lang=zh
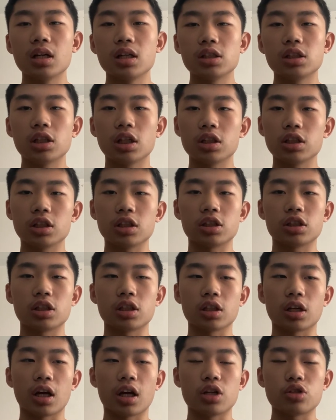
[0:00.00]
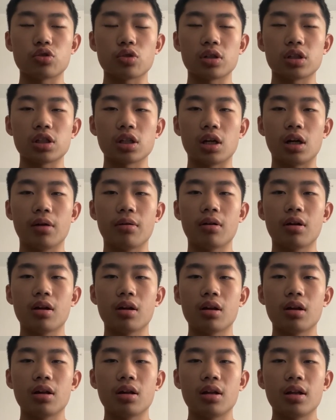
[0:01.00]
甚至是可以说是
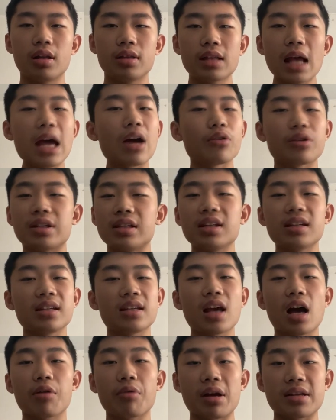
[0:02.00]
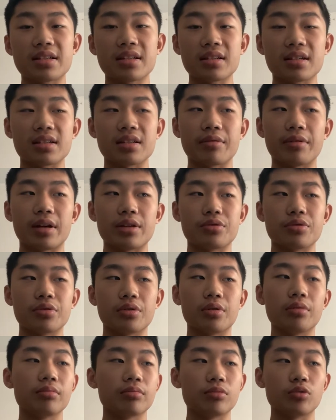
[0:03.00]
带有一定阴阳怪气的行为
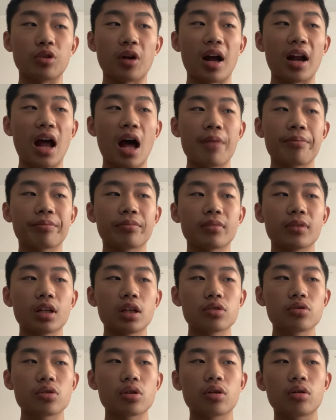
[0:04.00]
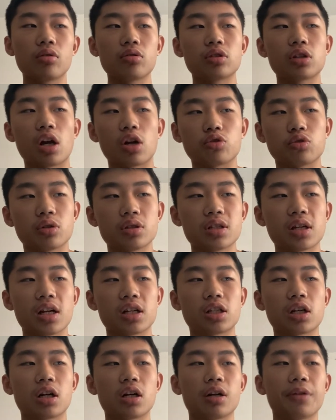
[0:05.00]
去乱他。最后是想说这件
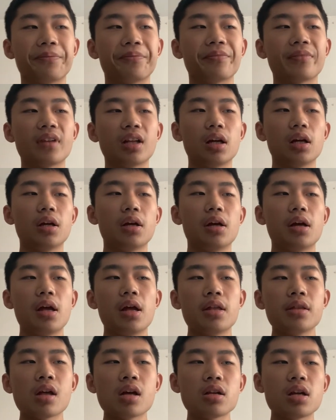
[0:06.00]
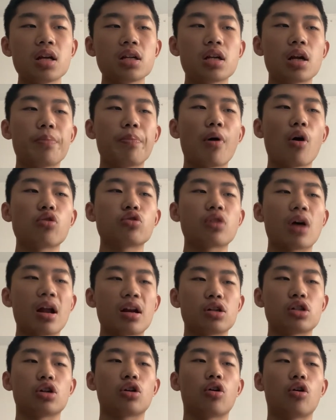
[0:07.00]
事儿呢，当这件事爆出来
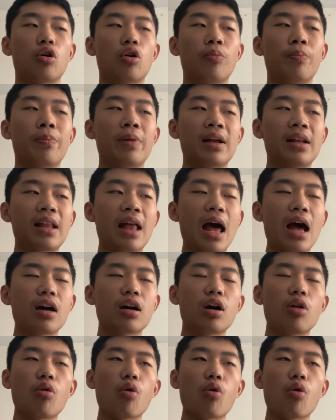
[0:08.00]
的时候，本来和